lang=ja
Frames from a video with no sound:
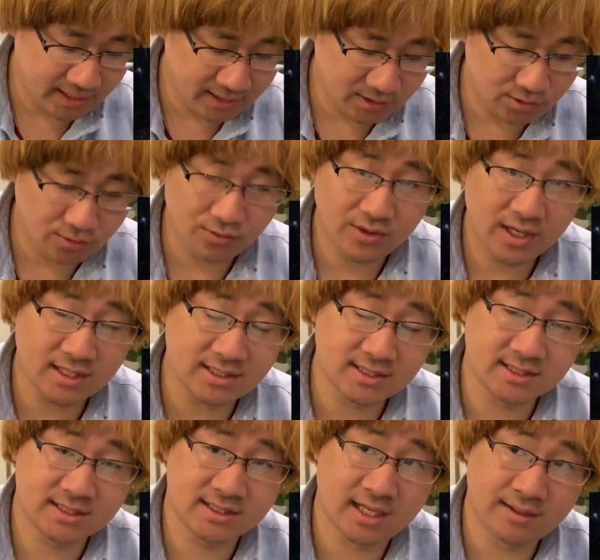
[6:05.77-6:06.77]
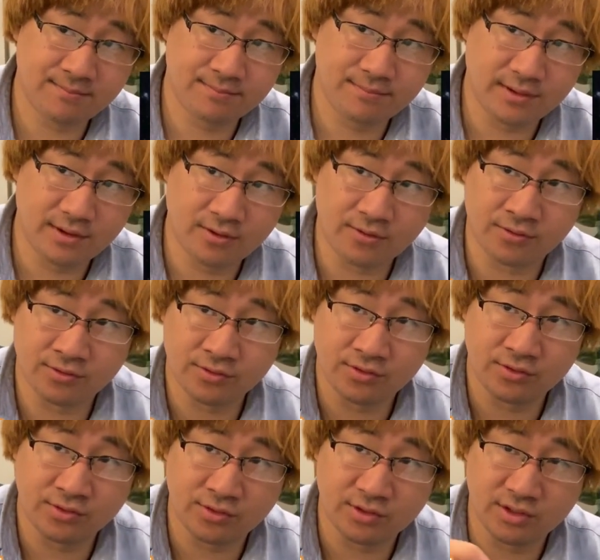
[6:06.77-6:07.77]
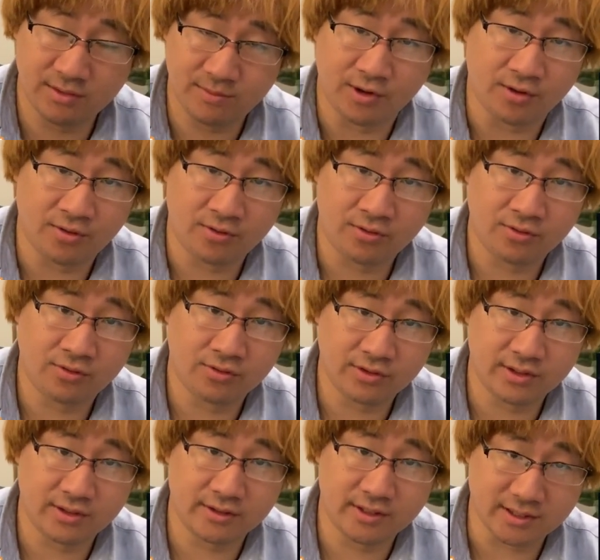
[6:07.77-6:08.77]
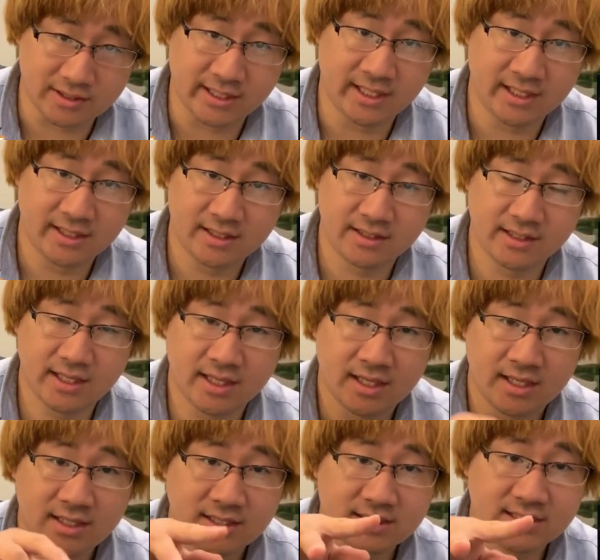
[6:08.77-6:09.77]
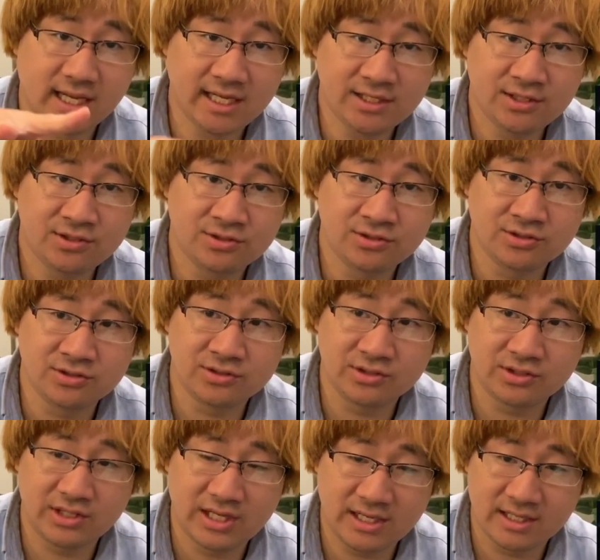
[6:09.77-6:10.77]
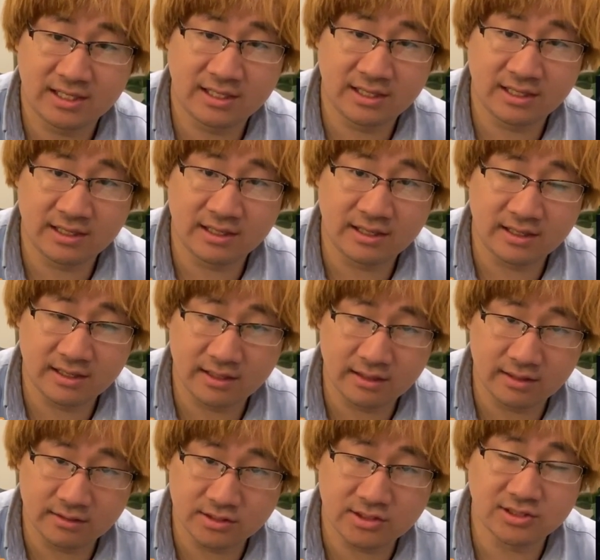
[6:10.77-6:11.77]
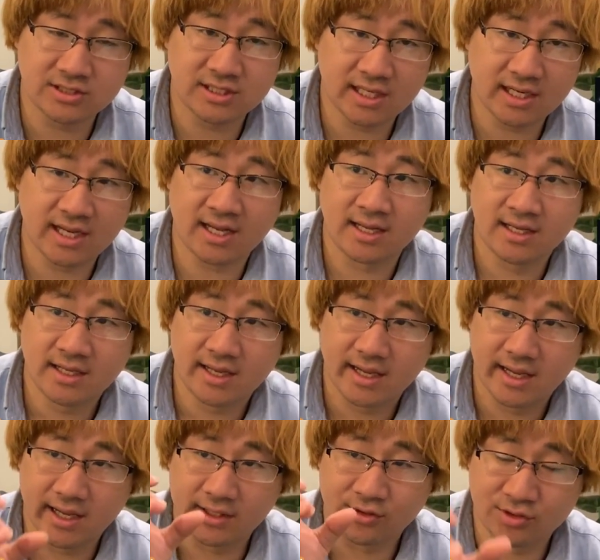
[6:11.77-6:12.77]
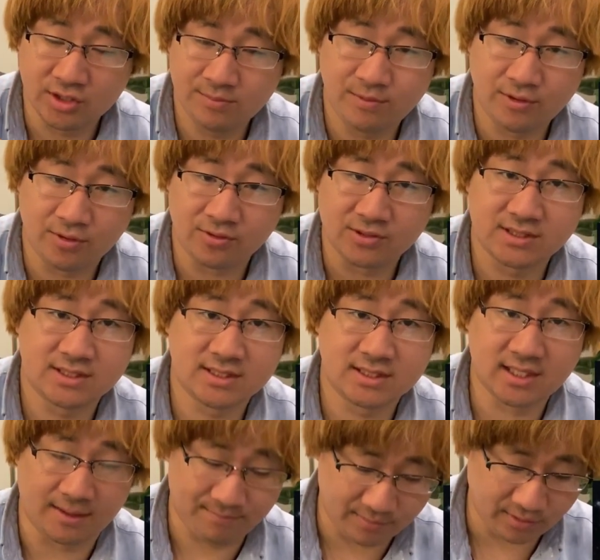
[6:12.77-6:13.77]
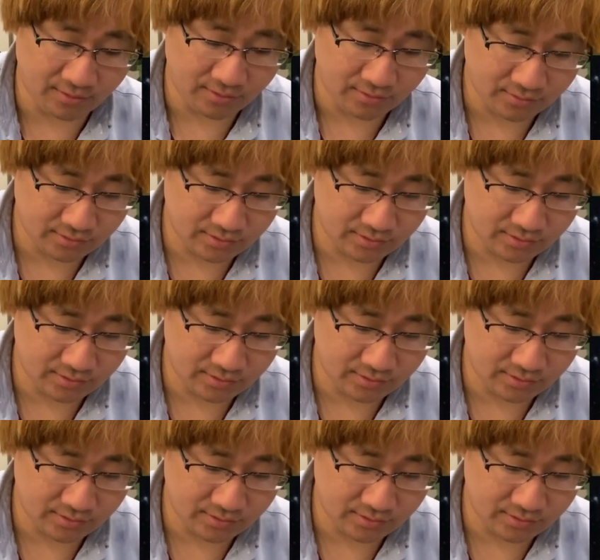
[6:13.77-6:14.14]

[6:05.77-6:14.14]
転倒が3秒、2秒ですね。で、左右ついたらえー、と2秒3秒